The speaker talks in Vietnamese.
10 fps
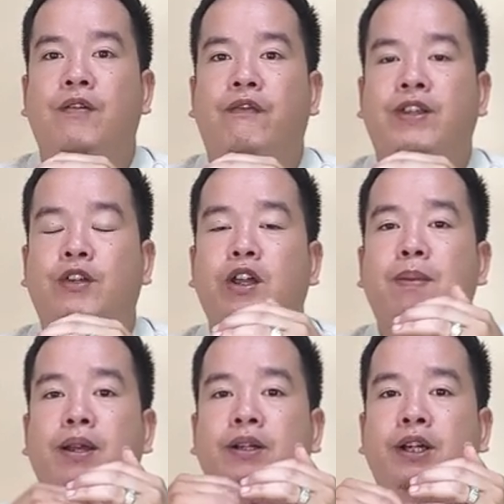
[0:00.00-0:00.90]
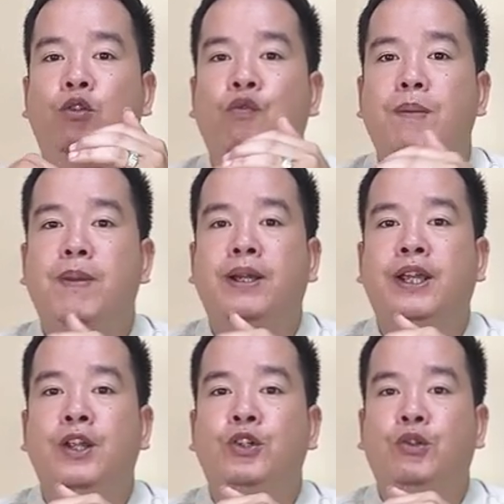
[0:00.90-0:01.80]
và sau khi các bạn gửi cú pháp đăng
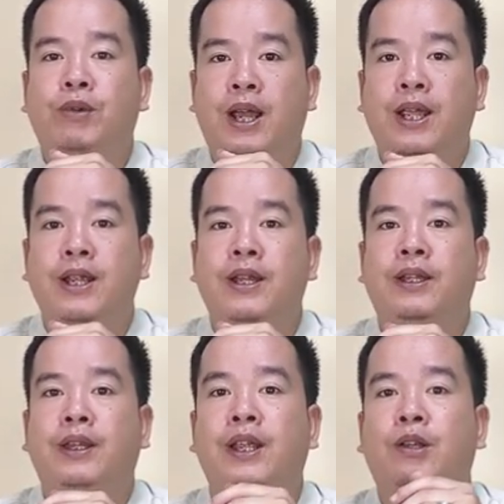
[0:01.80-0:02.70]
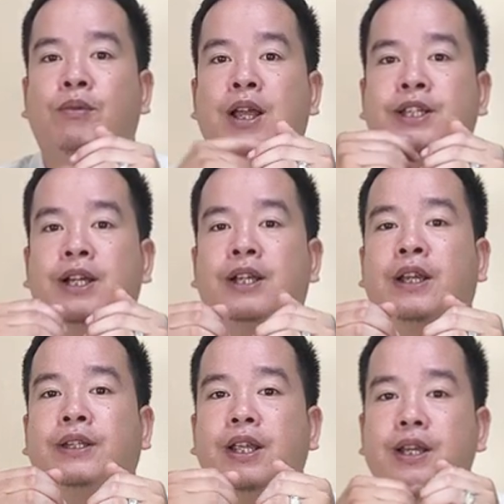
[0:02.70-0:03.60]
ký cho tổng đài thì tổng đài sẽ
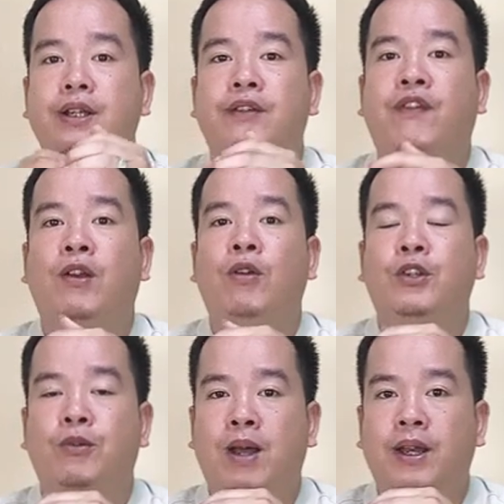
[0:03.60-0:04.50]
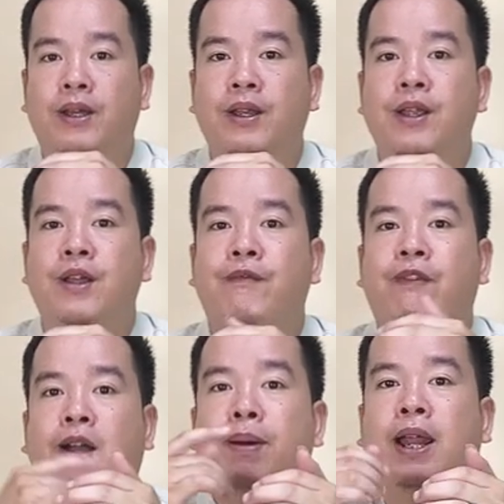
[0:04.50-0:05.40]
nhắn tin phản hồi lại cho bạn
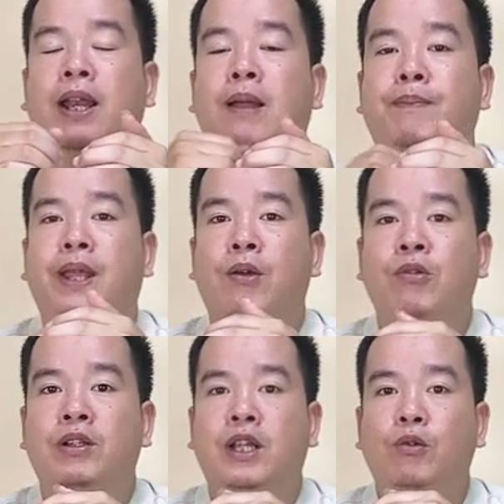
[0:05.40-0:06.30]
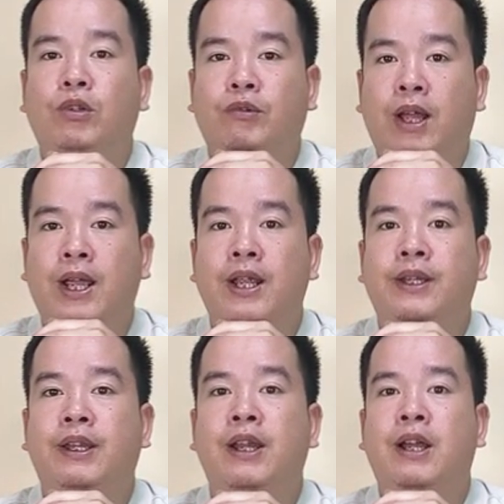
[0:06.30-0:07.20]
và các bạn hãy làm theo hướng dẫn của tổng đài
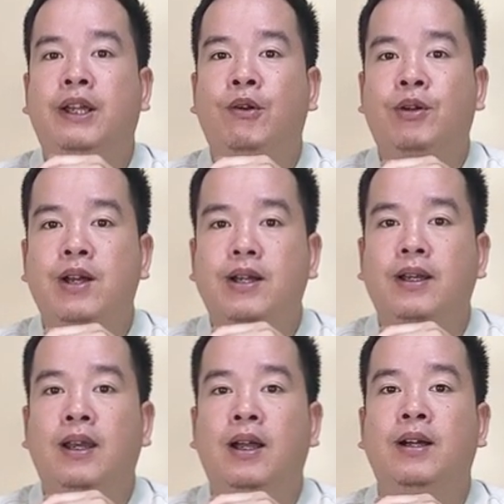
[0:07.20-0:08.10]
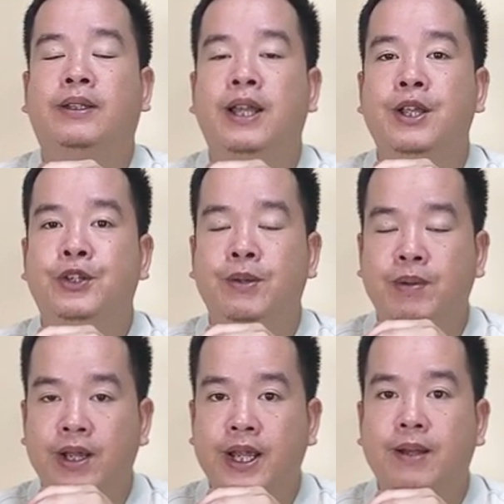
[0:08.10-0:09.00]
để đăng ký gói cước
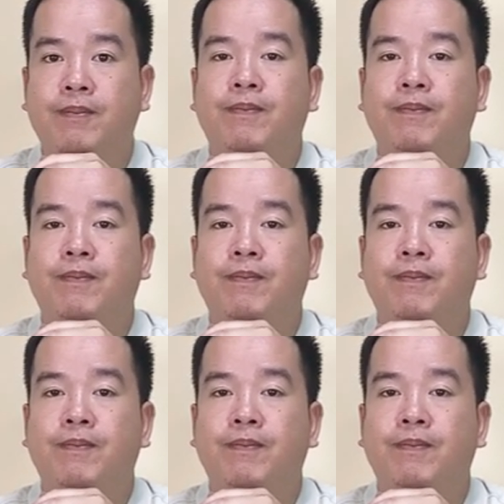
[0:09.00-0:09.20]
LT90 nhé